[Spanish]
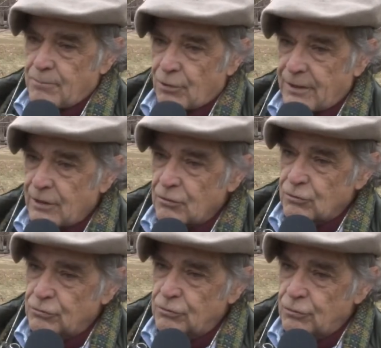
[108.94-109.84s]
Porque
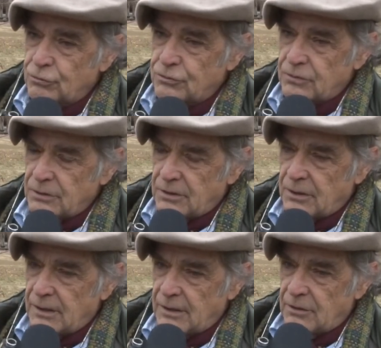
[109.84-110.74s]
nosotros,
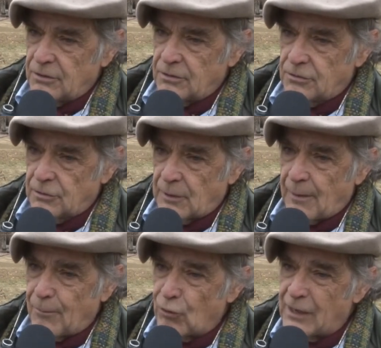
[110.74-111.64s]
eh, yo
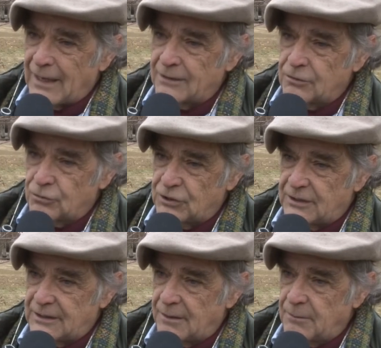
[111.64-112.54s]
estaba modelando
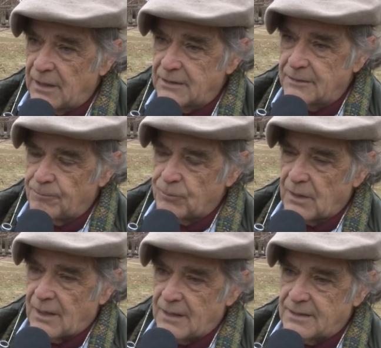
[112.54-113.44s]
sistemas
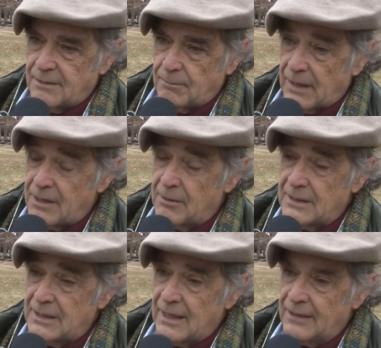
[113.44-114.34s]
hace más de
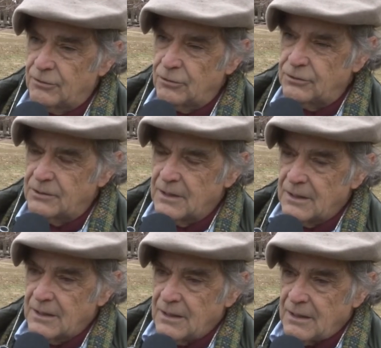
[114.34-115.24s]
20 años,
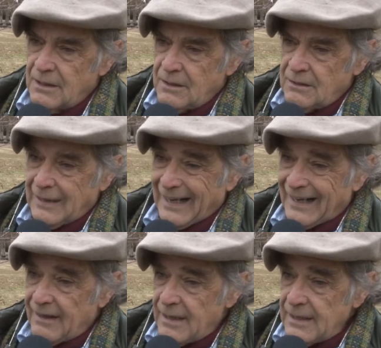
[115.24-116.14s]
de
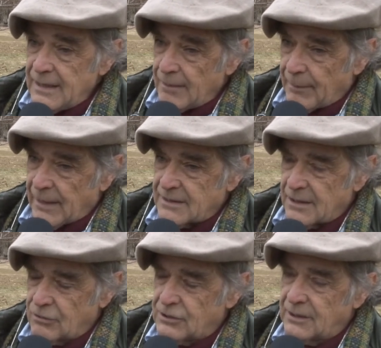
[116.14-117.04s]
ganadería para
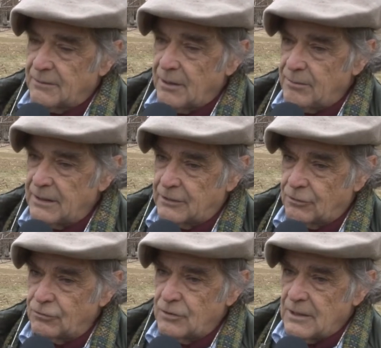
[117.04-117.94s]
hacer los sistemas
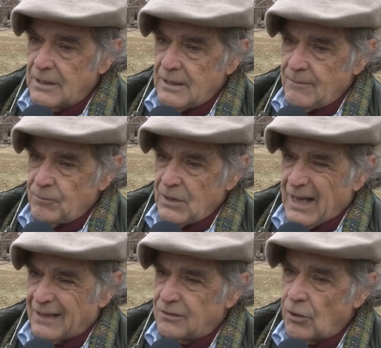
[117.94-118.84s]
mixtos,
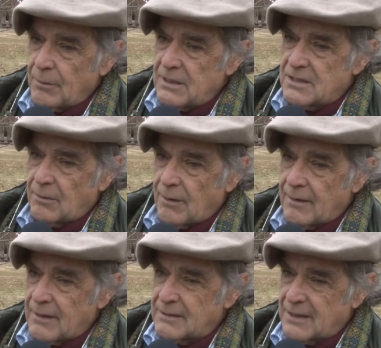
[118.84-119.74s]
antiguamente se hablaba
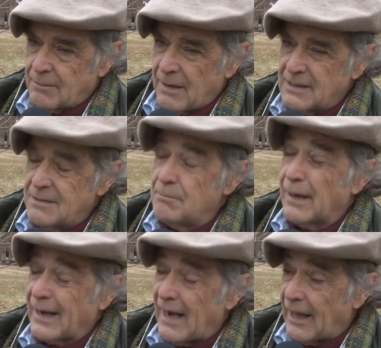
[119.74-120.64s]
de hacer más
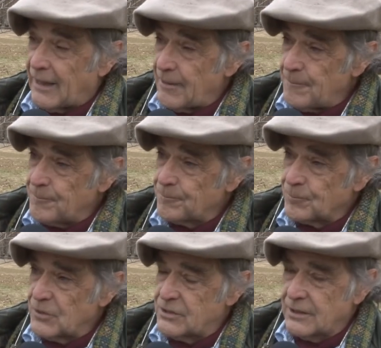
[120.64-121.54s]
invernada,
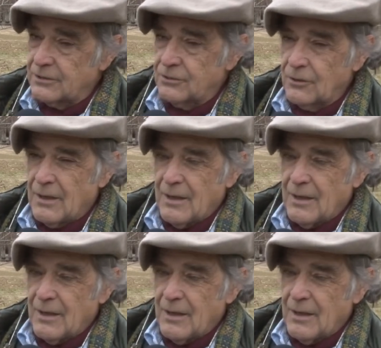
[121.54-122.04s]
¿no es cierto?